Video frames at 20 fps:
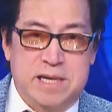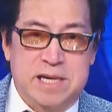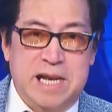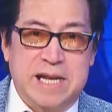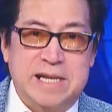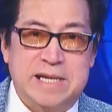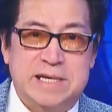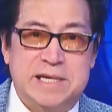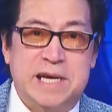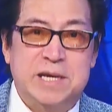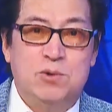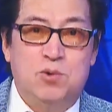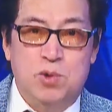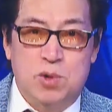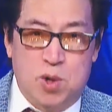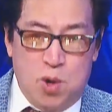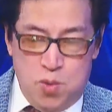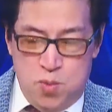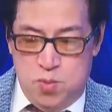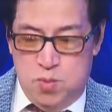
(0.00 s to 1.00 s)
cái lần danh
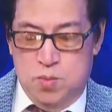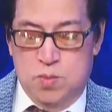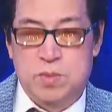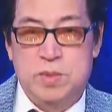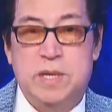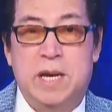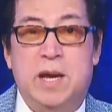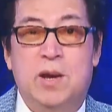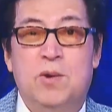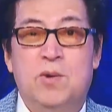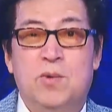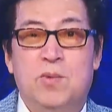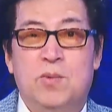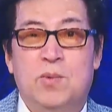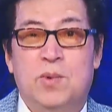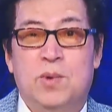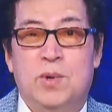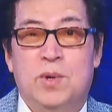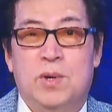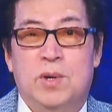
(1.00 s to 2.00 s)
cuối cùng nếu
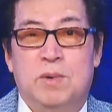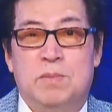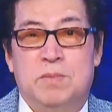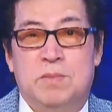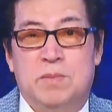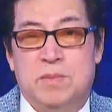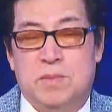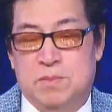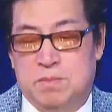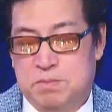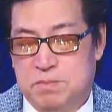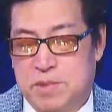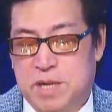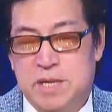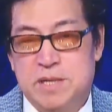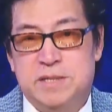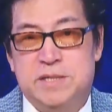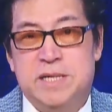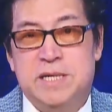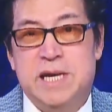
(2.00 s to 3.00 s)

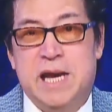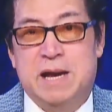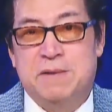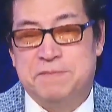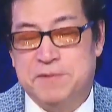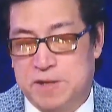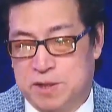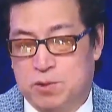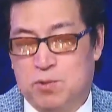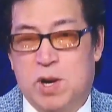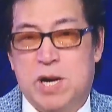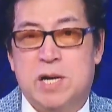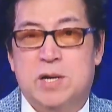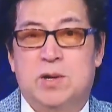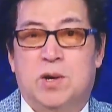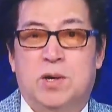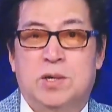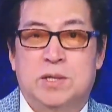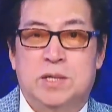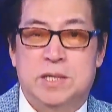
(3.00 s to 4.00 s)
bên Syria vượt qua
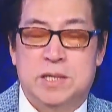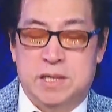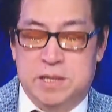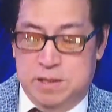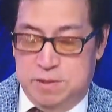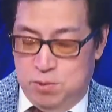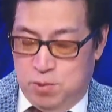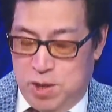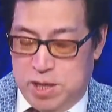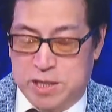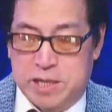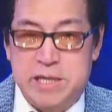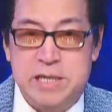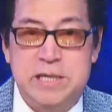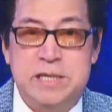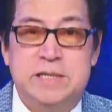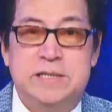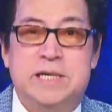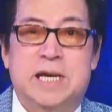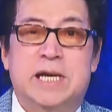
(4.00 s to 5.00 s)
cái đó thì Hoa
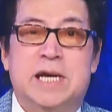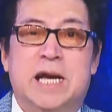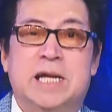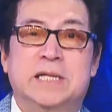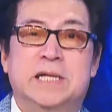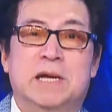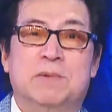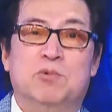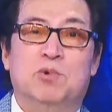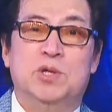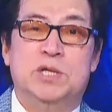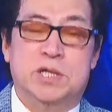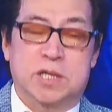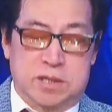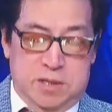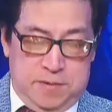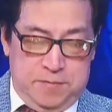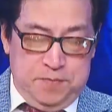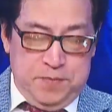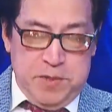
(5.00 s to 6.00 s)
Kỳ sẽ can thiệp quân
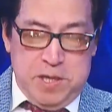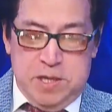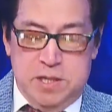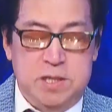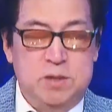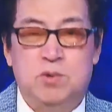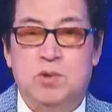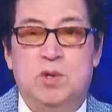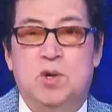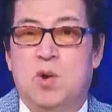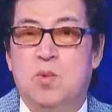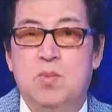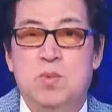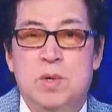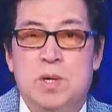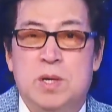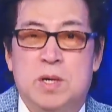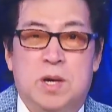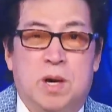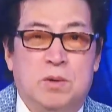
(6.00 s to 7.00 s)
sự nhưng cuối cùng
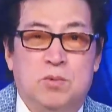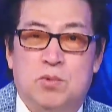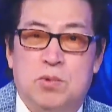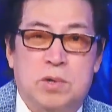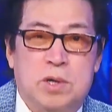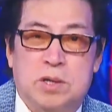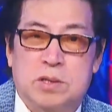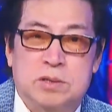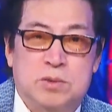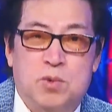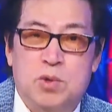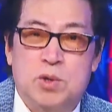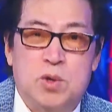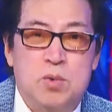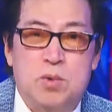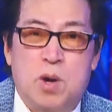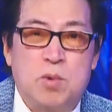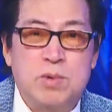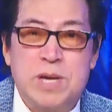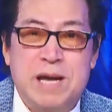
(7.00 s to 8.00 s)
cuối
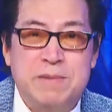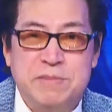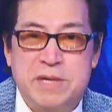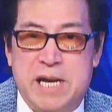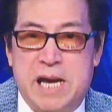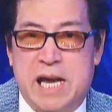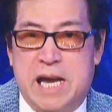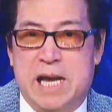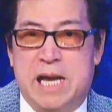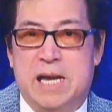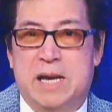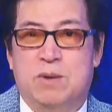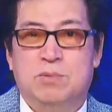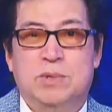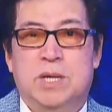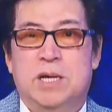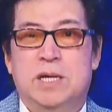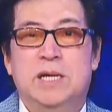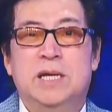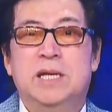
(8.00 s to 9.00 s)
cùng không làm gì cả
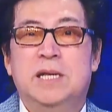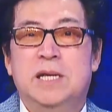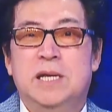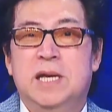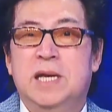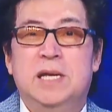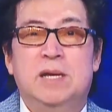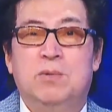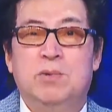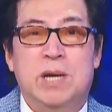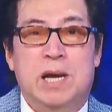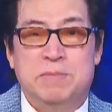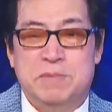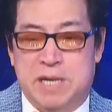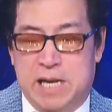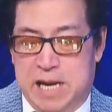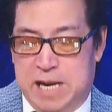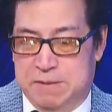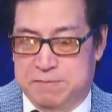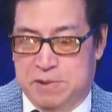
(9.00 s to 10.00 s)
ông ta yên yên không làm
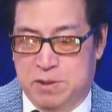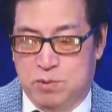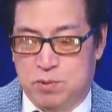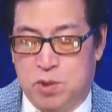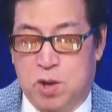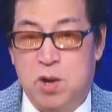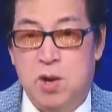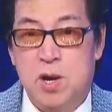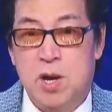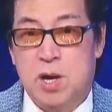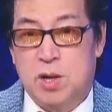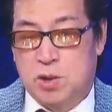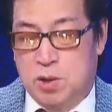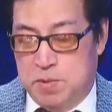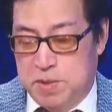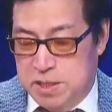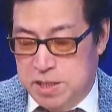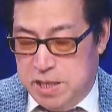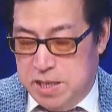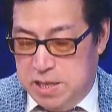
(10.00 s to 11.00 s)
gì cả và lúc đó
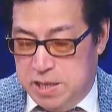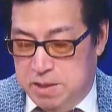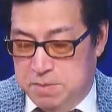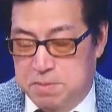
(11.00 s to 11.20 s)
nó mới